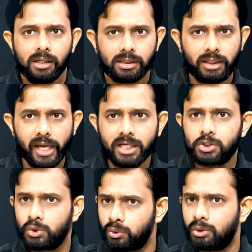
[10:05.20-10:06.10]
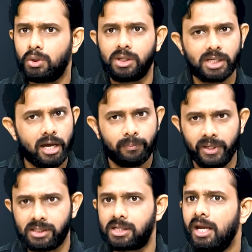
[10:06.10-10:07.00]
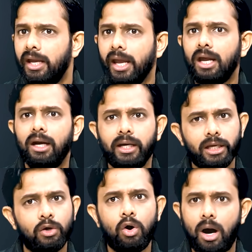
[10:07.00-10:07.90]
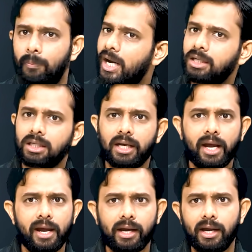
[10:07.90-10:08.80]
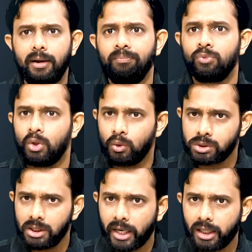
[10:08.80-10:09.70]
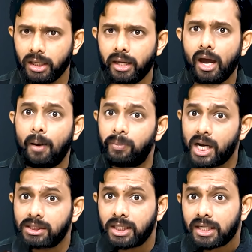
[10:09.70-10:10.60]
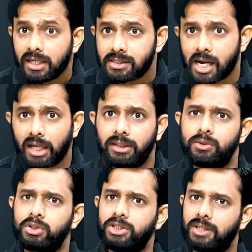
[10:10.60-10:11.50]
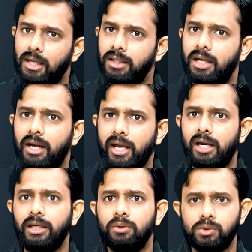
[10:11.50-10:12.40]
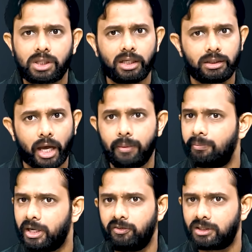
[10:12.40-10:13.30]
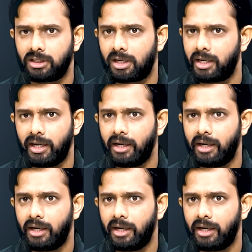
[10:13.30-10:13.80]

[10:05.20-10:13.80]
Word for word: 23 जून 2020 एक लड़की को अबडक्ट कराया गया उस लड़की के अबडक्टर के साथ ही उसकी शादी कराई गई उसका धर्म परिवर्तन कराया